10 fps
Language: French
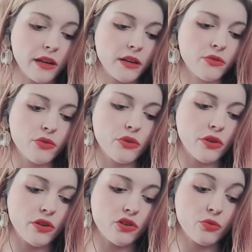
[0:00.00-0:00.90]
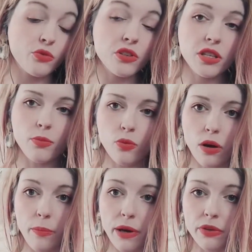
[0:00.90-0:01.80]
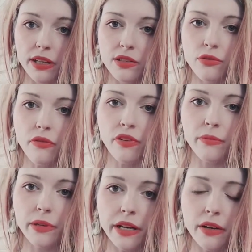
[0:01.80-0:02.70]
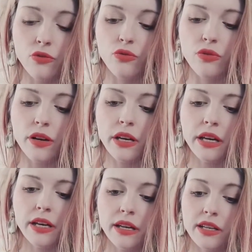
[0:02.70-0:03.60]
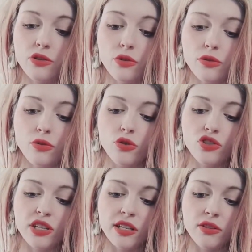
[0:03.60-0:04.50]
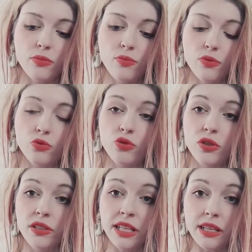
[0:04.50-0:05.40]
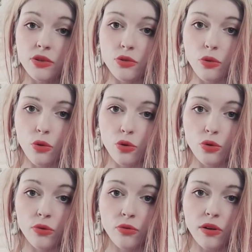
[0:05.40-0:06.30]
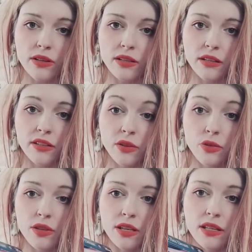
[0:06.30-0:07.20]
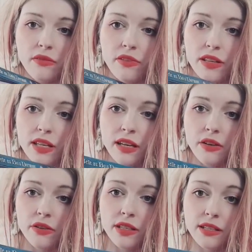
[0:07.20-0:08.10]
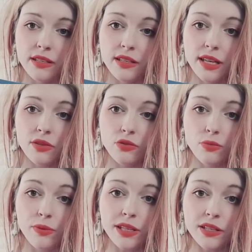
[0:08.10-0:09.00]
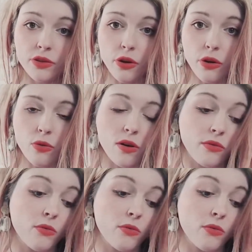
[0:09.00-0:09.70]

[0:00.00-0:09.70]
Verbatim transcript: Donc euh, je me suis dit, pourquoi pas regarder ce film, il a l'air cool. Et ce lot, je les eu pour 10 euros, quoi. Que des DVD euh, Disney sous blister, quoi.